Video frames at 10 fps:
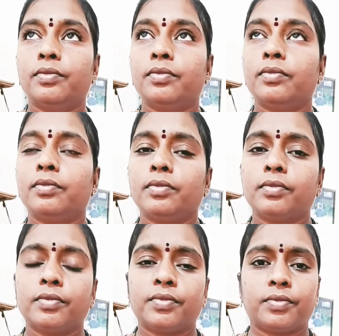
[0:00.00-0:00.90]
మీరు
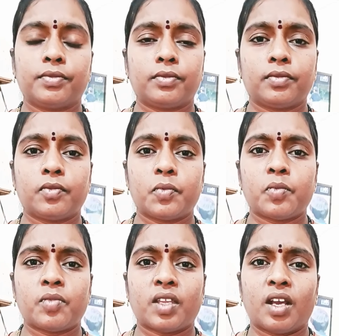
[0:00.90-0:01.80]
బాగా రిచ్చా
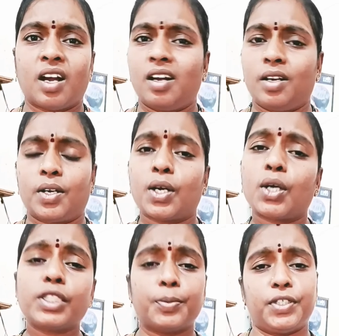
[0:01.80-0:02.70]

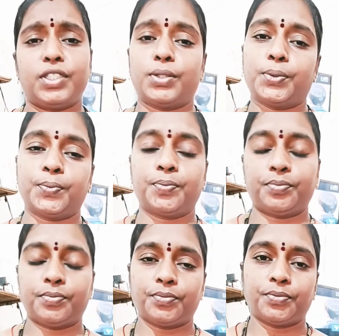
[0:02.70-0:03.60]
కొంచెం రిచ్చే
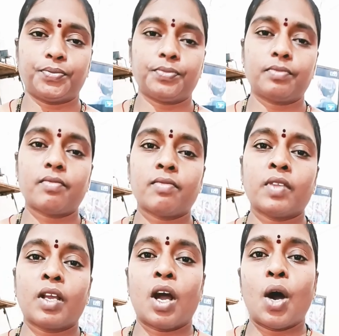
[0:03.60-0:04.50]
కొంచెం అంటే
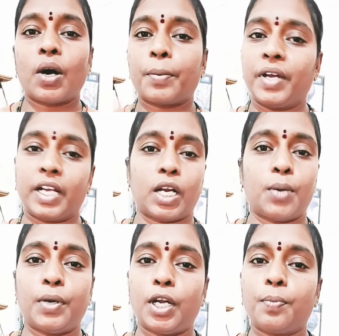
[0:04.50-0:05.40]
ఒక పది ఎకరాల
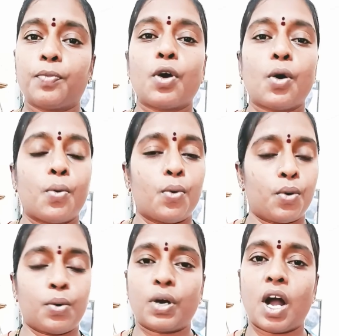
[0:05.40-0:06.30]
పొలం
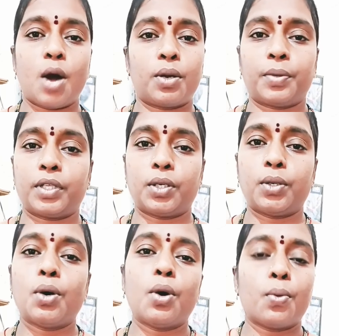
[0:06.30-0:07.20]
ఒక ఆరు
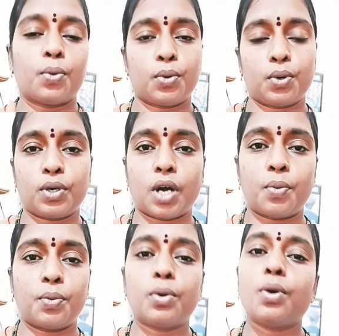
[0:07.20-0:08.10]
గేదెలు
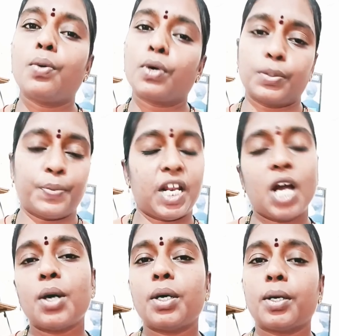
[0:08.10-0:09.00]
కావు ఒక దూడపిల్ల
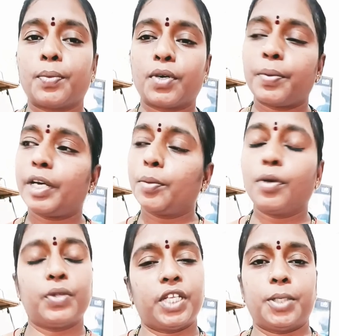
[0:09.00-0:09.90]
ఒక పెద్దిల్లు
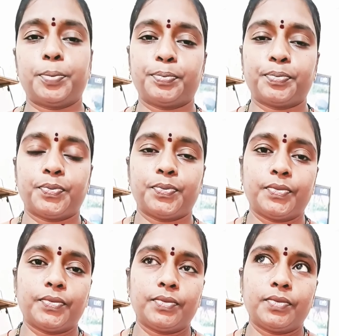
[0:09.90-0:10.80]
ఉంది
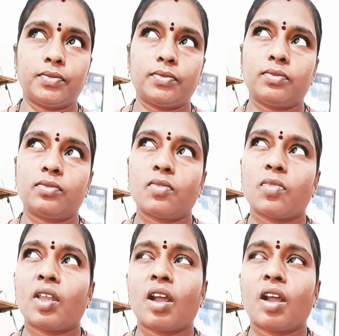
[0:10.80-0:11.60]
ఇంకేమైనా మర్చిపోయారా